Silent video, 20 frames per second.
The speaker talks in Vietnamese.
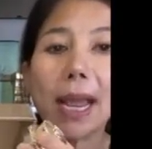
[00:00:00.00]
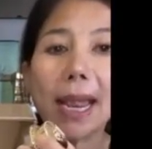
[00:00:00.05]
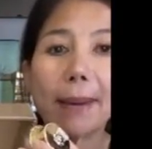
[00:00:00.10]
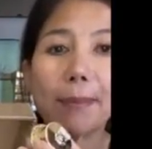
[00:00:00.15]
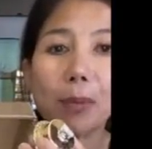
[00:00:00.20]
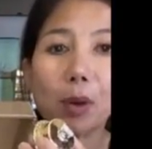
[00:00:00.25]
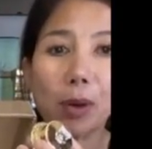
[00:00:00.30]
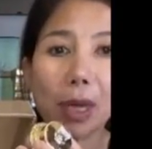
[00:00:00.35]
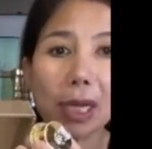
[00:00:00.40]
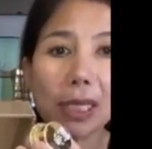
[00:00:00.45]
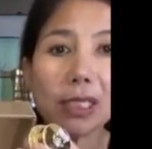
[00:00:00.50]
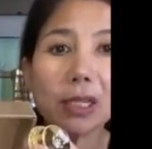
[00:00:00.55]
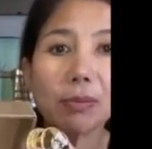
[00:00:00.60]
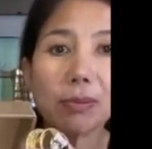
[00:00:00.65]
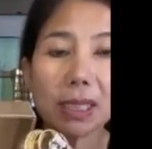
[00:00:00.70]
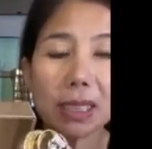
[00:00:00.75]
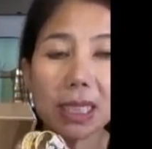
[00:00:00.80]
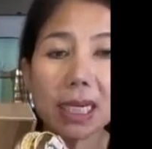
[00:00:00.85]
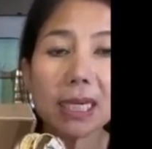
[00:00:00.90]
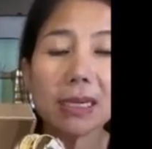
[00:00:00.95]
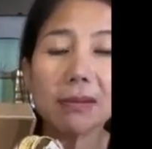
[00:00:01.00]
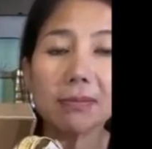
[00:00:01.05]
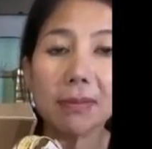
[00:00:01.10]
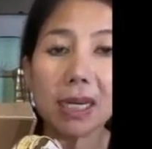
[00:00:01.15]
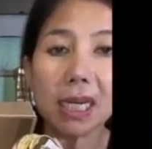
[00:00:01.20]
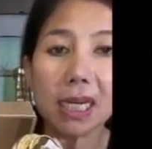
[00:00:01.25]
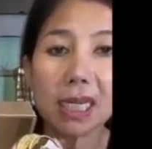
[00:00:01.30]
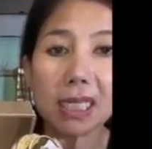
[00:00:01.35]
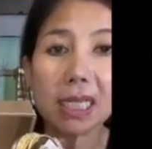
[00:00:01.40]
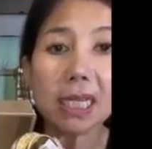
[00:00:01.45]
cái hũ kem hồi nãy trong
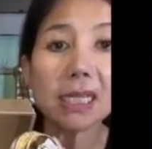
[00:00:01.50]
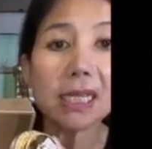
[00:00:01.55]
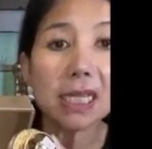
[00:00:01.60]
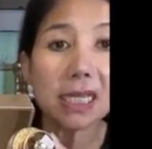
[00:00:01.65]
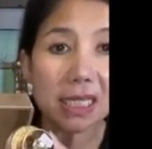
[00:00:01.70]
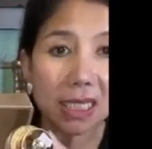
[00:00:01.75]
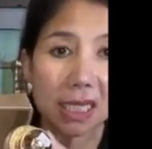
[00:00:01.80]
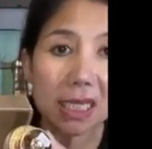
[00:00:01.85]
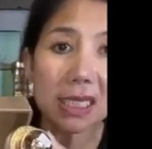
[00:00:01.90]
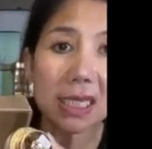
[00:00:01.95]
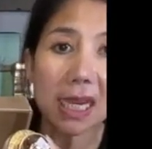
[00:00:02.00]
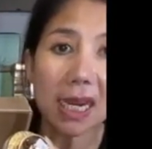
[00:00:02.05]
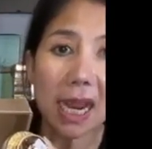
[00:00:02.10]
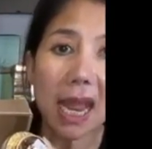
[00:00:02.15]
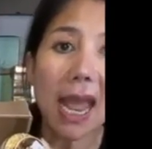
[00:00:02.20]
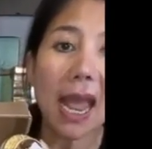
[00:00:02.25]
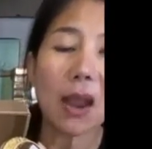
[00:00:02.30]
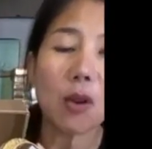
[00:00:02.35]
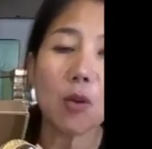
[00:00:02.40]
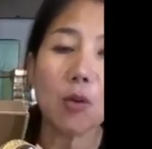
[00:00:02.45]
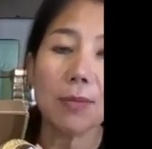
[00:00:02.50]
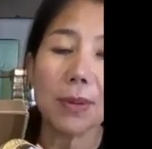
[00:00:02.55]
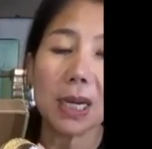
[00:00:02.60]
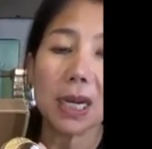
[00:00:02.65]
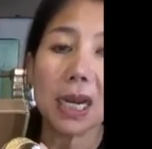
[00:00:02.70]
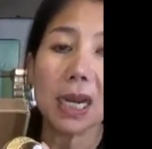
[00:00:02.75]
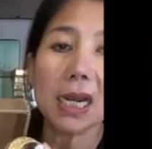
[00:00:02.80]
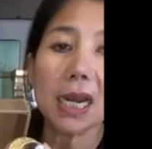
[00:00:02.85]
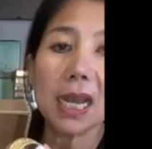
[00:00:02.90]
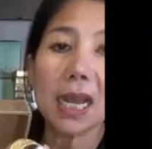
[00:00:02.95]
cái set mà cái set tinh chất
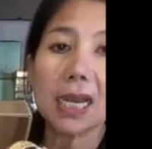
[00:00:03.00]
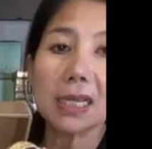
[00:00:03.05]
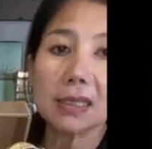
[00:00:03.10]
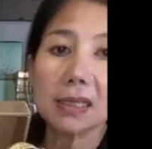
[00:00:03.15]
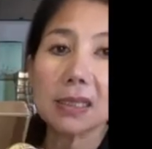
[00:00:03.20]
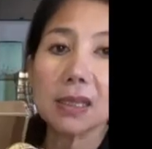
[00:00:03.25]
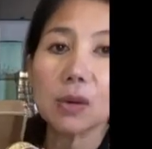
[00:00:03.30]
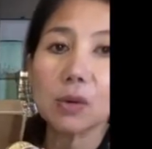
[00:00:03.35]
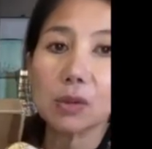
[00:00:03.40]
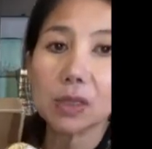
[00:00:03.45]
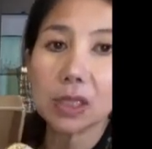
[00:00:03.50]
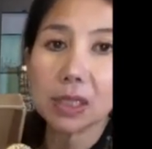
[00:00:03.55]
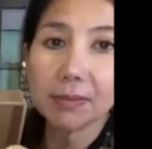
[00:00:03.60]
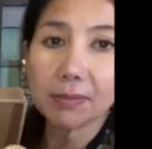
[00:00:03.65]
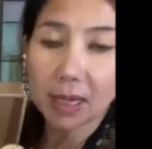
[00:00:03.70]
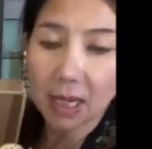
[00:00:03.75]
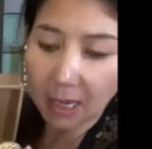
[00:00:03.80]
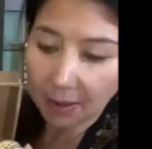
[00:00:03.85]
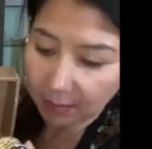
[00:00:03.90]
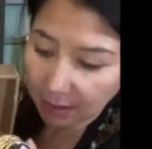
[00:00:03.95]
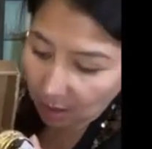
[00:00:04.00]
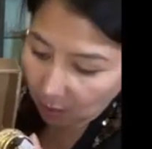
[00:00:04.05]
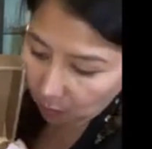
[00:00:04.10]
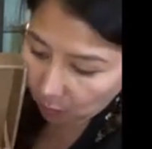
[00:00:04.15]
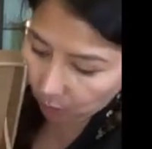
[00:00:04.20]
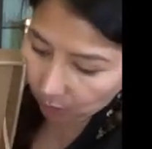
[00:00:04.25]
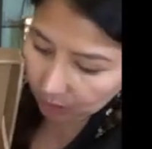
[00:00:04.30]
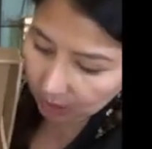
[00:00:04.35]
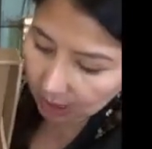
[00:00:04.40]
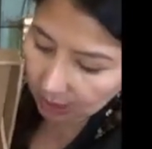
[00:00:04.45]
saga của mình đấy nãy Hà giới thiệu
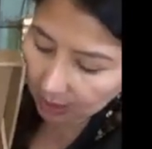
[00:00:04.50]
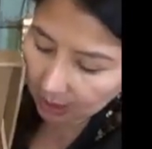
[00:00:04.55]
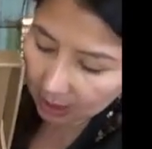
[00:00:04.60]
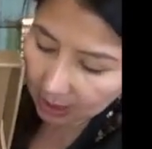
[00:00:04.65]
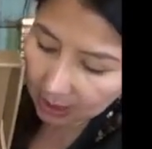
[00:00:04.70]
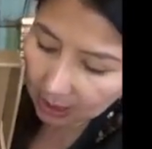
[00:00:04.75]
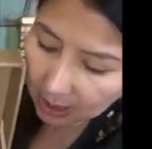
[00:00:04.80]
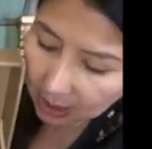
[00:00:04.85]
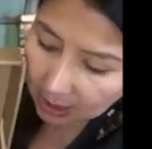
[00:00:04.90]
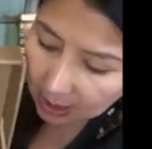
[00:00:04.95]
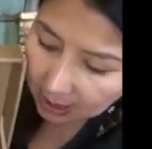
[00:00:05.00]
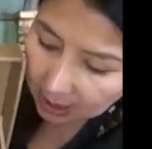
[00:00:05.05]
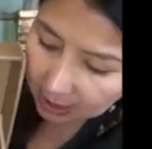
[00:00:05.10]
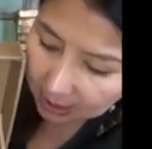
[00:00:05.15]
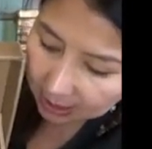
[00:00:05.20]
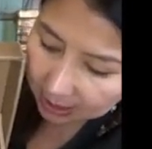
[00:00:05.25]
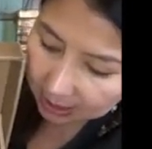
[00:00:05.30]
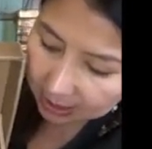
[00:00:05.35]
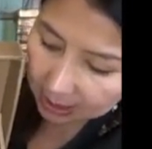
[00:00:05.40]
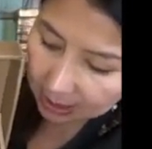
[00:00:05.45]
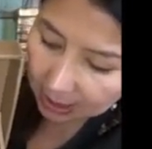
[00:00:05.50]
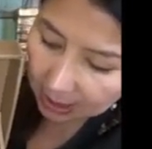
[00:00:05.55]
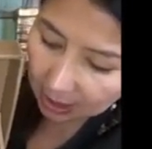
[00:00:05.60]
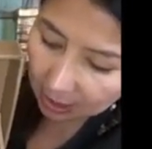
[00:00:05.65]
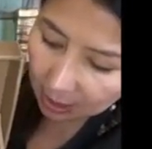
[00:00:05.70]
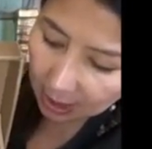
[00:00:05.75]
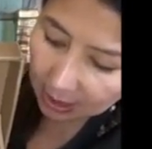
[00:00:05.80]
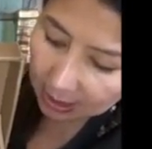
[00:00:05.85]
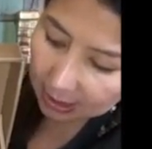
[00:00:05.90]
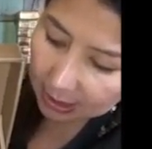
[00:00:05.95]
95 đồng một cái set đấy
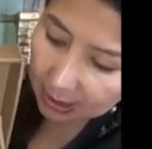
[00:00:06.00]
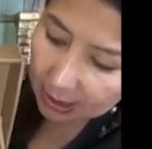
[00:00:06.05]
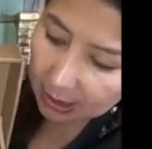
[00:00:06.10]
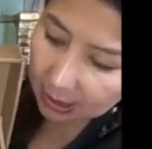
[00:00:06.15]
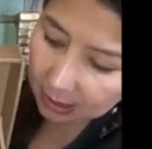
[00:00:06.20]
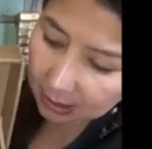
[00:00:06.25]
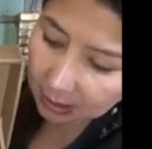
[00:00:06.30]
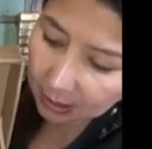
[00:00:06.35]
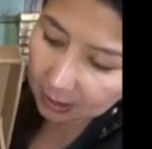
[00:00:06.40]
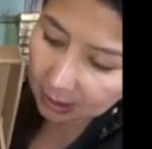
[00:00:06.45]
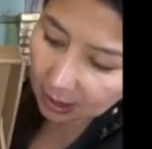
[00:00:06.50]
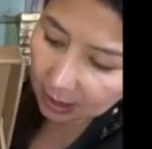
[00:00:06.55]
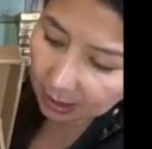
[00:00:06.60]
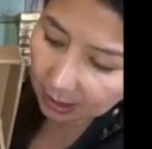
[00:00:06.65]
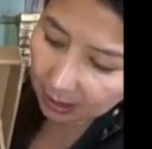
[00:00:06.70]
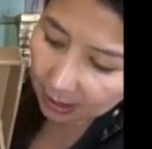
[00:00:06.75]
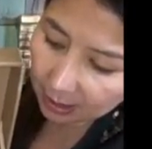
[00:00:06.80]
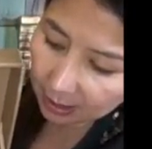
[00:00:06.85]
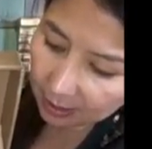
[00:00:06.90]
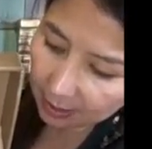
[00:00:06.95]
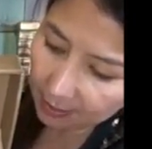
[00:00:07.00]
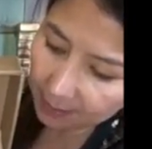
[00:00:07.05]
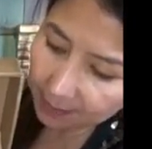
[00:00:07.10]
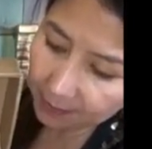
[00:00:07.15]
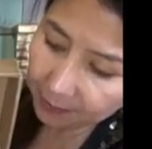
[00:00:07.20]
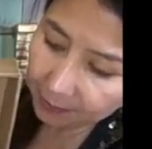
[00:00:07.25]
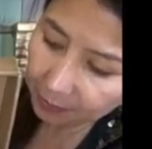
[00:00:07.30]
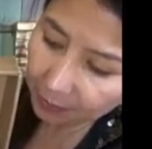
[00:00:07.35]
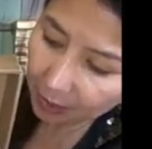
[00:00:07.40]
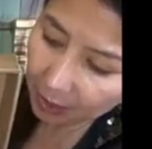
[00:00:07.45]
thì cái set này nó là cái set dưỡng nha cả
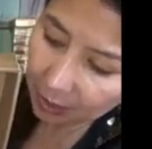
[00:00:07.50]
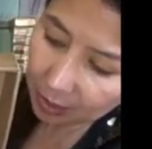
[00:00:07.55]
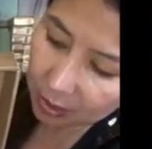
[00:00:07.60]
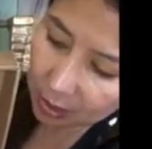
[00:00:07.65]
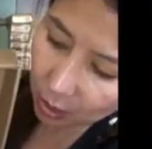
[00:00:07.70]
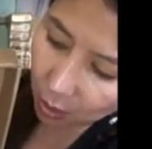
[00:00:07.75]
nhà nha